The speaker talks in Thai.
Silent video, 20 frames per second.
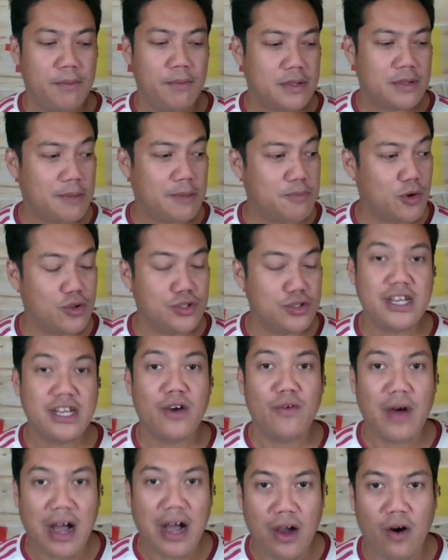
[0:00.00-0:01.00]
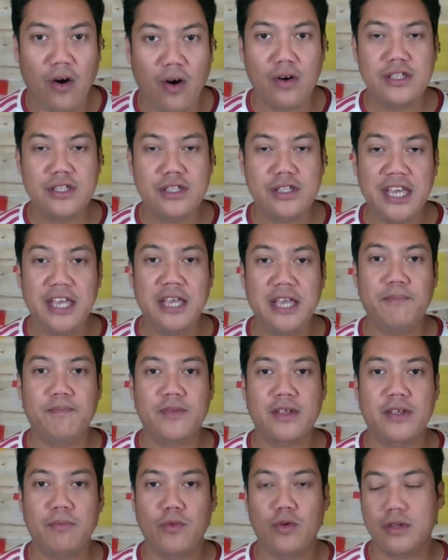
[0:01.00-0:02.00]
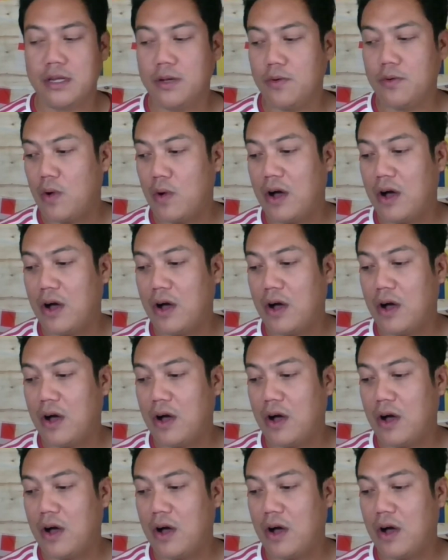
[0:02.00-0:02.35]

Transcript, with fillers: กำหนดจังหวะของทีมกำหนดจังหวะ